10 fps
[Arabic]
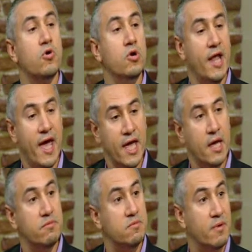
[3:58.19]
كل
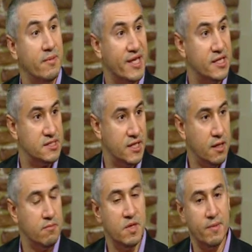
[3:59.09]
حاجه بتبقى
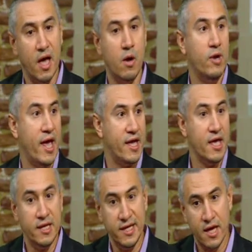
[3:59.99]
متخزنه بيبقى اول
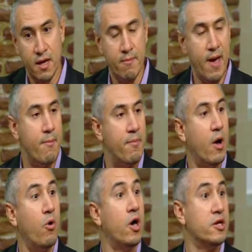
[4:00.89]
حاجه ليها ماب
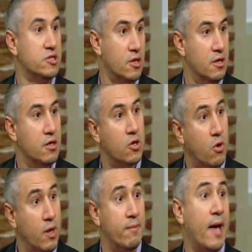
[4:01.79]
او خريطه
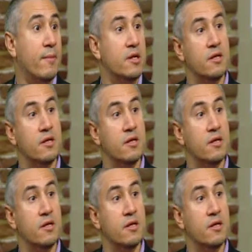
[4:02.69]
جوه المعمل